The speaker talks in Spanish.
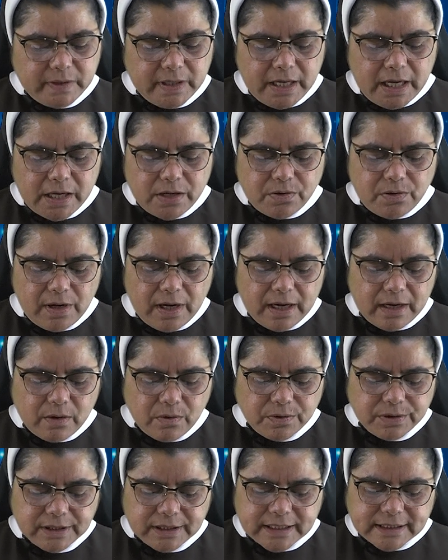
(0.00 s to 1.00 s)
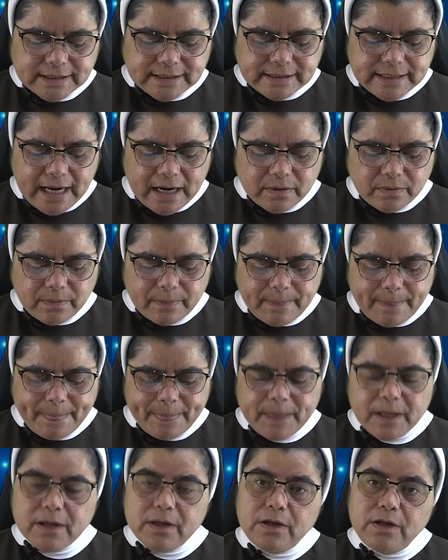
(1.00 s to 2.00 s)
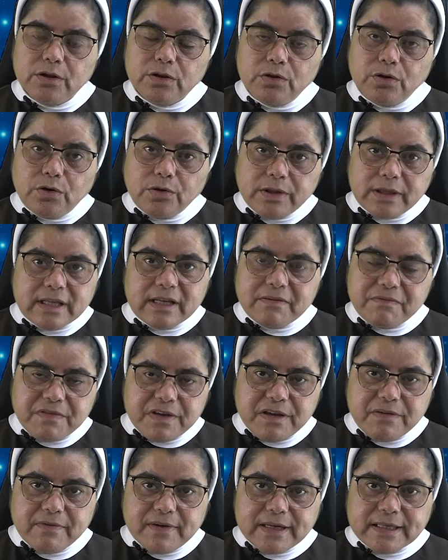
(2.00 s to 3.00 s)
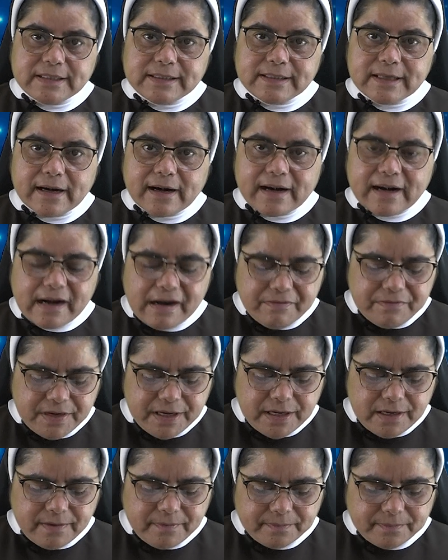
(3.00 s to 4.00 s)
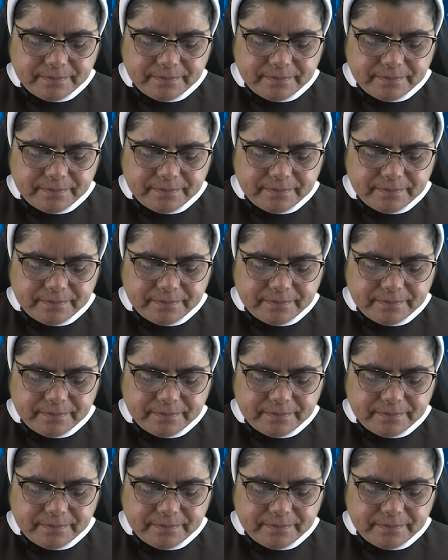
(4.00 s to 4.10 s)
Ellos le contestaron, ¿dónde vives, rabí?